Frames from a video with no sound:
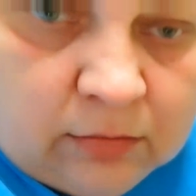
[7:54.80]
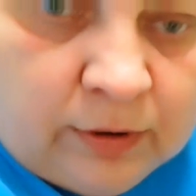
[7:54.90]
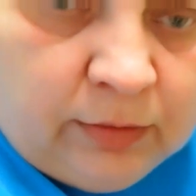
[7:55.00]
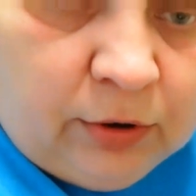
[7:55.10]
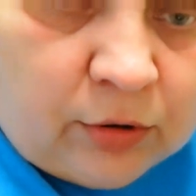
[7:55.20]

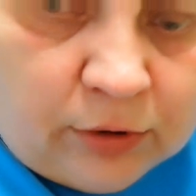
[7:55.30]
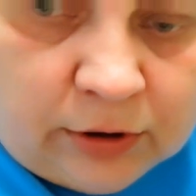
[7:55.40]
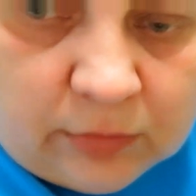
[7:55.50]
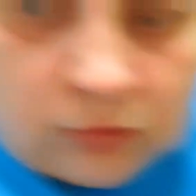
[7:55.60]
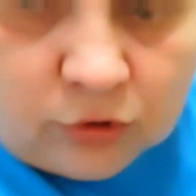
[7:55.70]

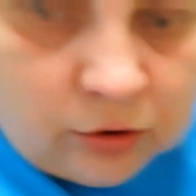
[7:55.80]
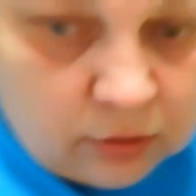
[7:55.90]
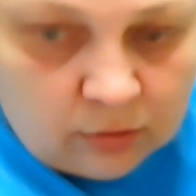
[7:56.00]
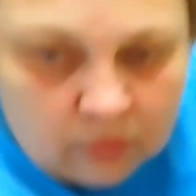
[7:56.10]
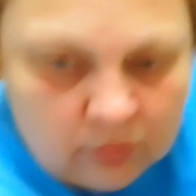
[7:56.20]
приберемся немножко.
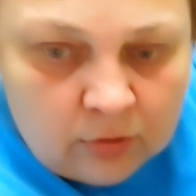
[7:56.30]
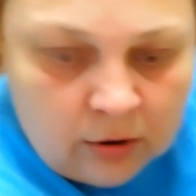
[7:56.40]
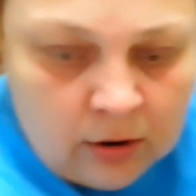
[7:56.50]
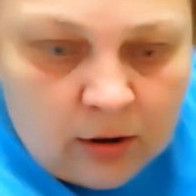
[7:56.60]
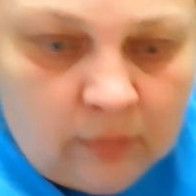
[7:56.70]

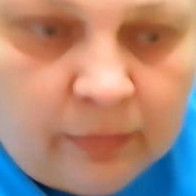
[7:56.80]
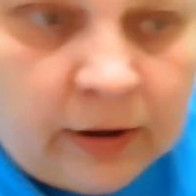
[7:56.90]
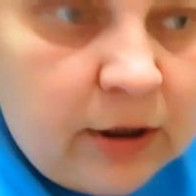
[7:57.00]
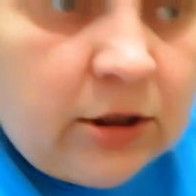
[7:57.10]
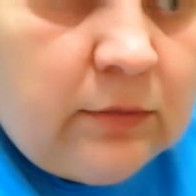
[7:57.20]

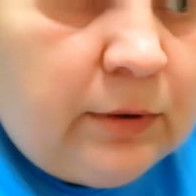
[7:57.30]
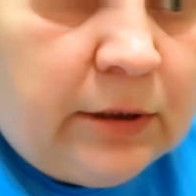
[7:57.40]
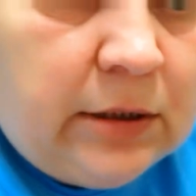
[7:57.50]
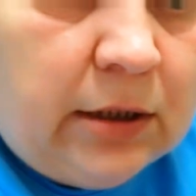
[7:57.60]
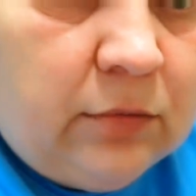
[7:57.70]
Подальше
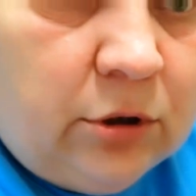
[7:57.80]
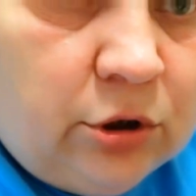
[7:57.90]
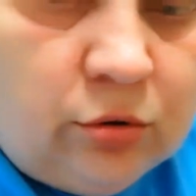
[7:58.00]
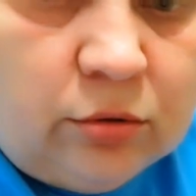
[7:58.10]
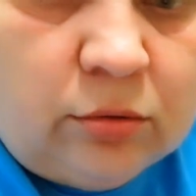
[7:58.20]
поставим,
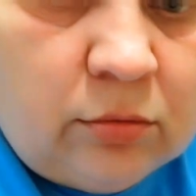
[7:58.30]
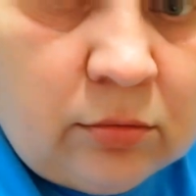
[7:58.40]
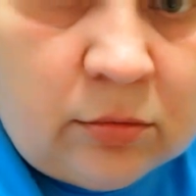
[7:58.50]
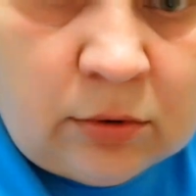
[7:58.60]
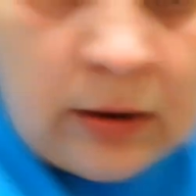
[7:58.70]
что
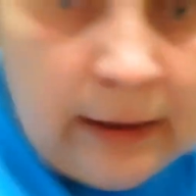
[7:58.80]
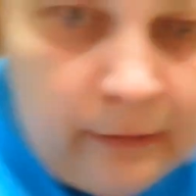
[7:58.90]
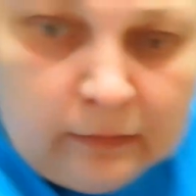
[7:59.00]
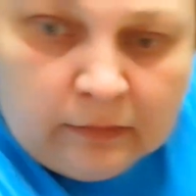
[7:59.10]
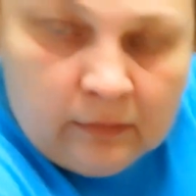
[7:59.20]

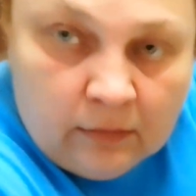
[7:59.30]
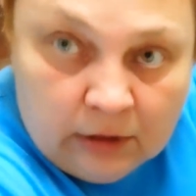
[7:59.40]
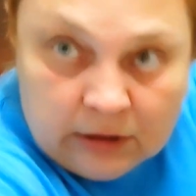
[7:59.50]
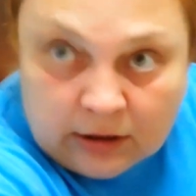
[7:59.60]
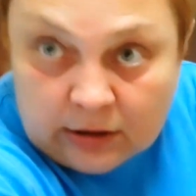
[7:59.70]

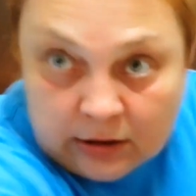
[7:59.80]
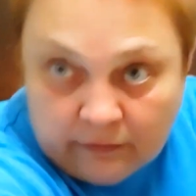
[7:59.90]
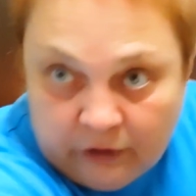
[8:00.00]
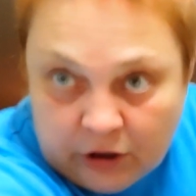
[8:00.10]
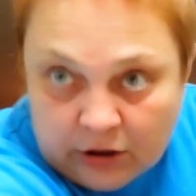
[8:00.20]
места
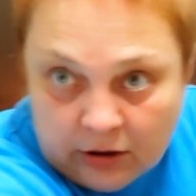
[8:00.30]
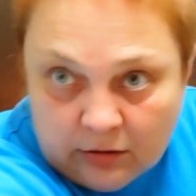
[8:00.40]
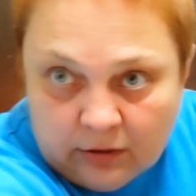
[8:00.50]
катастрофически не